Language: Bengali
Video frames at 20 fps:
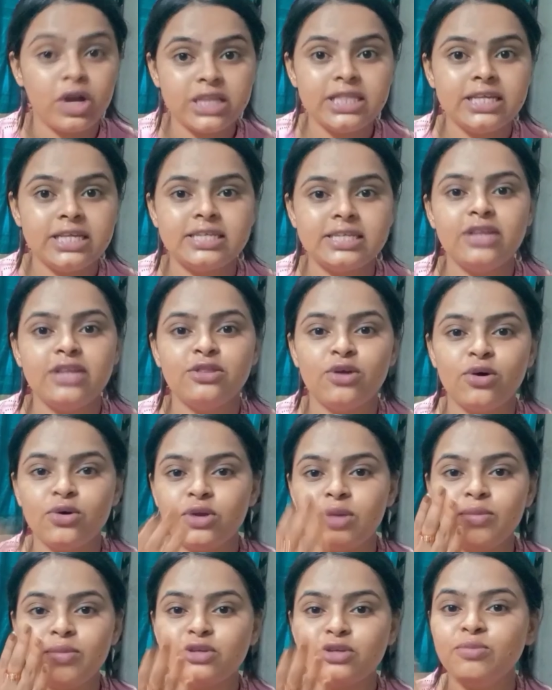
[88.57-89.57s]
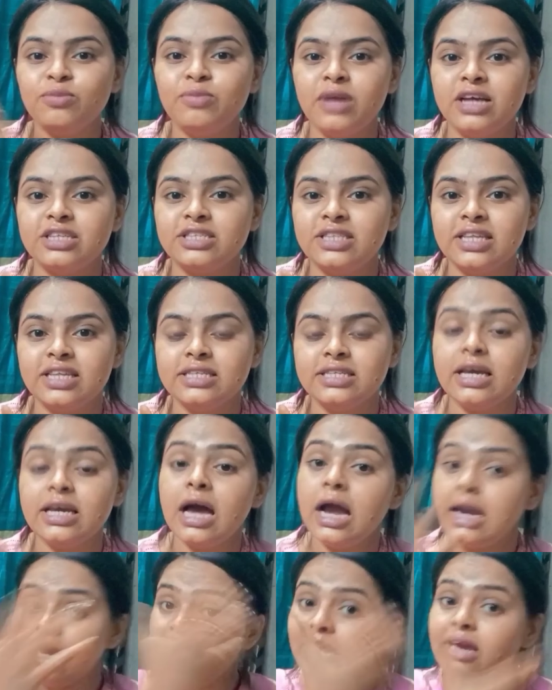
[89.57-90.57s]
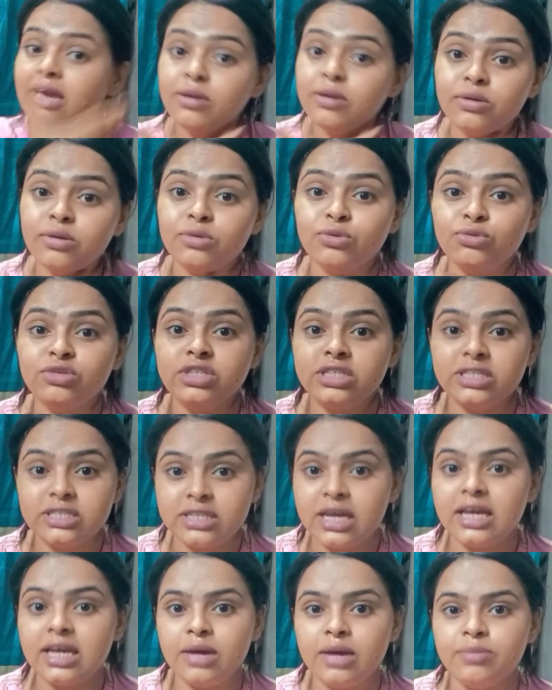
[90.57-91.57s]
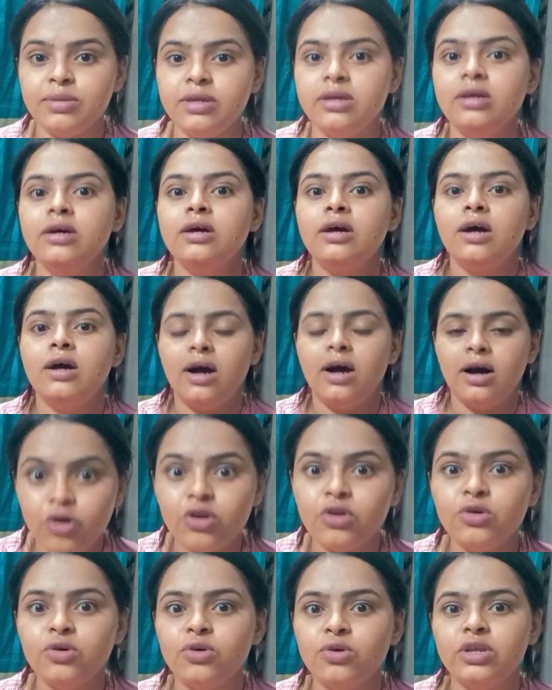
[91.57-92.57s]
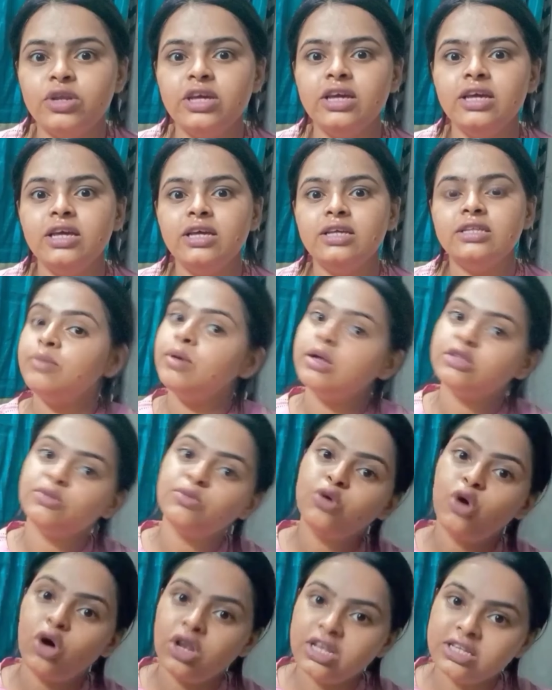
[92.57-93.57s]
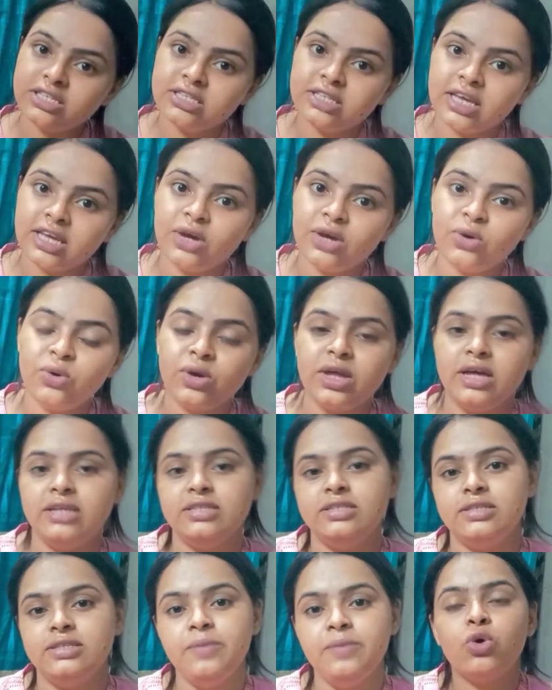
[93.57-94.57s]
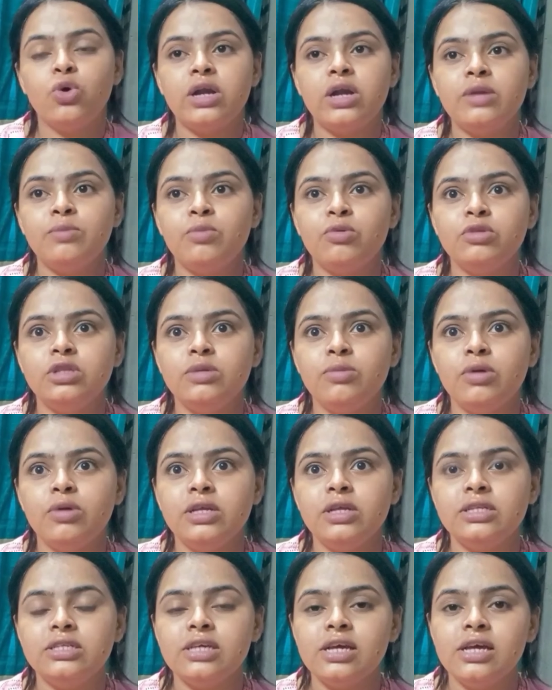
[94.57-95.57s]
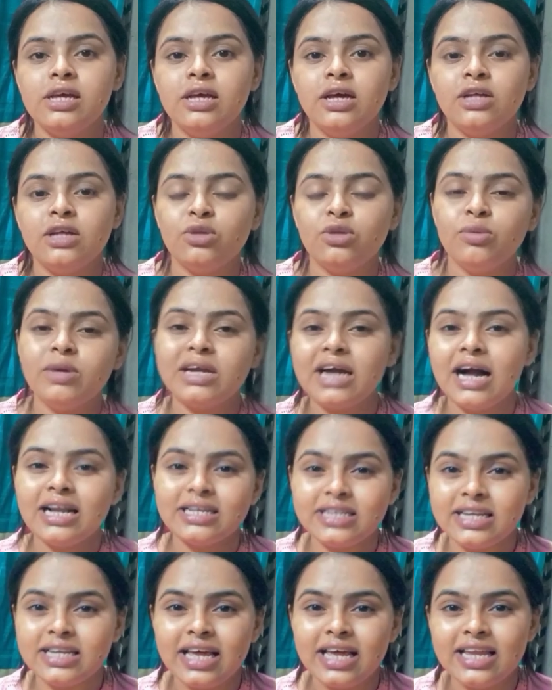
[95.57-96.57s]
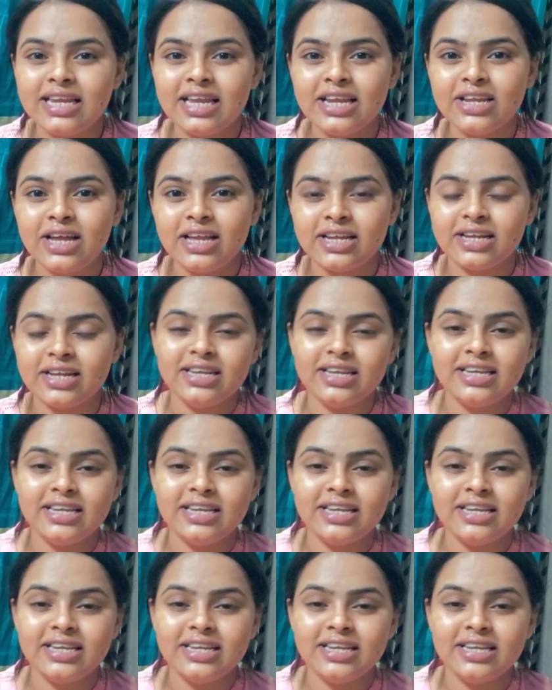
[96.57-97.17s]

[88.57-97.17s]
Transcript: পড়াতে যাই তখন আমি একটু ব্লাস দিয়ে যাই আর এই রুটিনটাই আমি ফলো করি যেটা আমি একদম কলেজ থেকেই করে আসছি তো ওখানে বৌদি বলে যে তোমার গাড়িটা লাল লাল